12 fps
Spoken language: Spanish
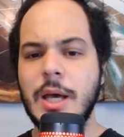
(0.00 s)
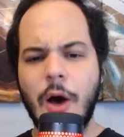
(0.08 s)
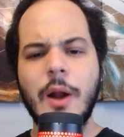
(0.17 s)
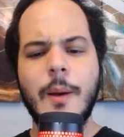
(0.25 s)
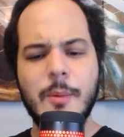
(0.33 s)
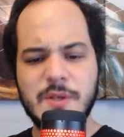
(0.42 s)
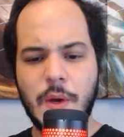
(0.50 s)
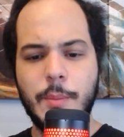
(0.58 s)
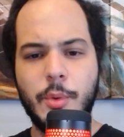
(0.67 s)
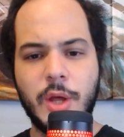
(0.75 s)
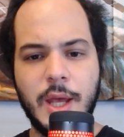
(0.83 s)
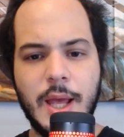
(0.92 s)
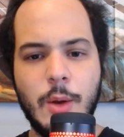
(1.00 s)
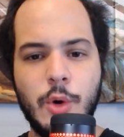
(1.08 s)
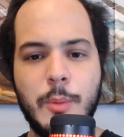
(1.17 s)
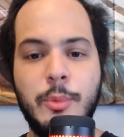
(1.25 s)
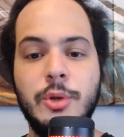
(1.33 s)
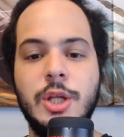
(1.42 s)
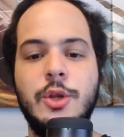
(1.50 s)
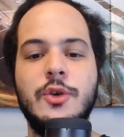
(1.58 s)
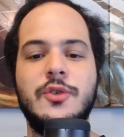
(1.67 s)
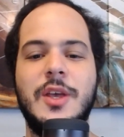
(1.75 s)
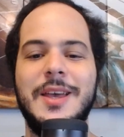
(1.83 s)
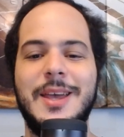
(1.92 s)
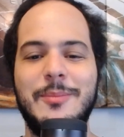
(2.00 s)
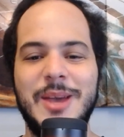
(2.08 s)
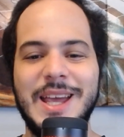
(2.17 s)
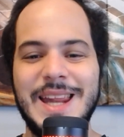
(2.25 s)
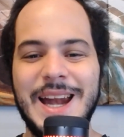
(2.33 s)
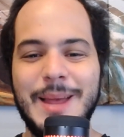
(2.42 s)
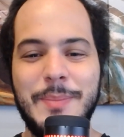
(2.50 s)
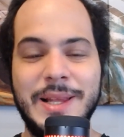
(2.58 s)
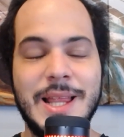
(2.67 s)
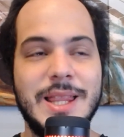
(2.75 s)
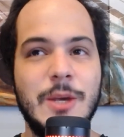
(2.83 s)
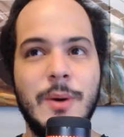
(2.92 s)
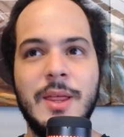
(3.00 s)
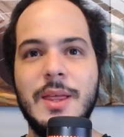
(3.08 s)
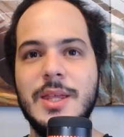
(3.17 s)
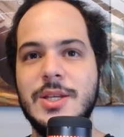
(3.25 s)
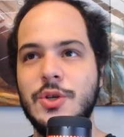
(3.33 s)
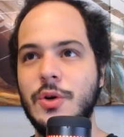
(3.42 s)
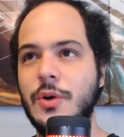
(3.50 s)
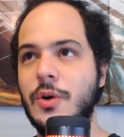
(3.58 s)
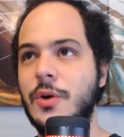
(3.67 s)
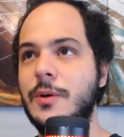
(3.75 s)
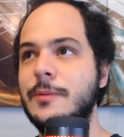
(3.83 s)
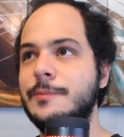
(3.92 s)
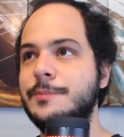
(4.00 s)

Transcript: Ahora vamos a ver por qué hay algunos puntitos que, me generan expectativas de dicho,